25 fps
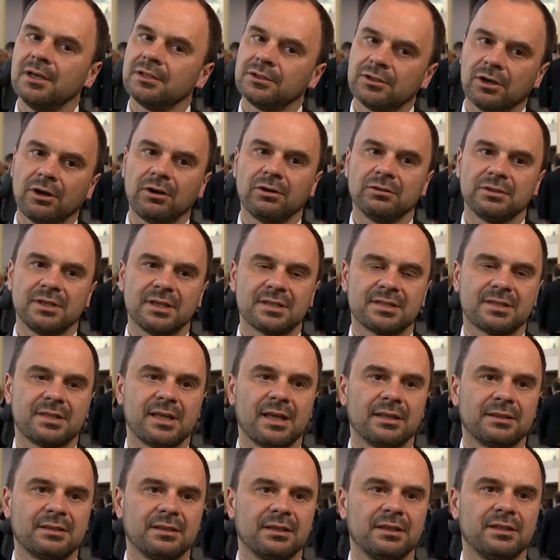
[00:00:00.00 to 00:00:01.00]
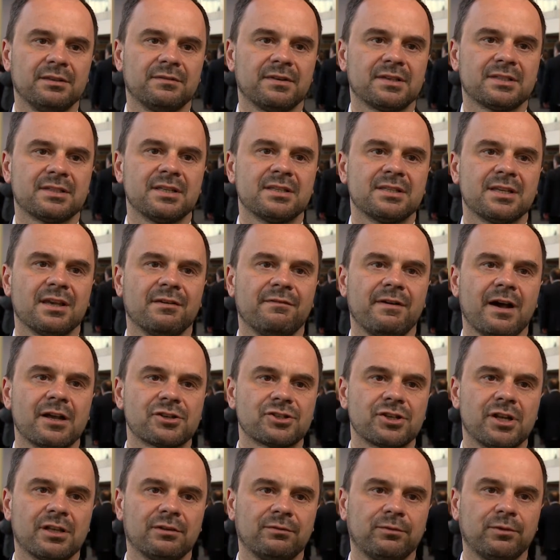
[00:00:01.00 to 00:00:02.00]
to niestety inwestycje
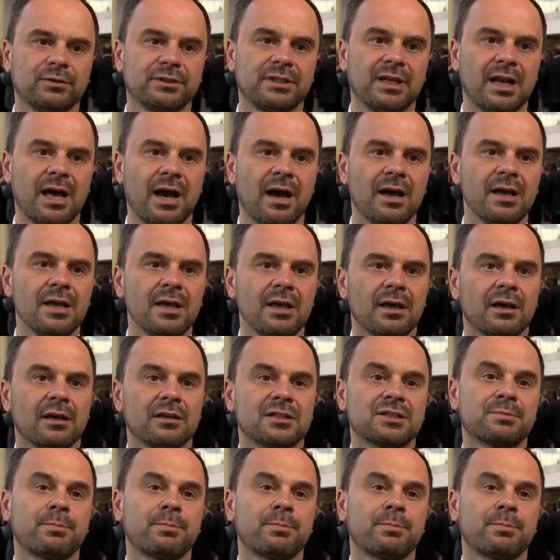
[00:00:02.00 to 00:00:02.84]
ważne dla e,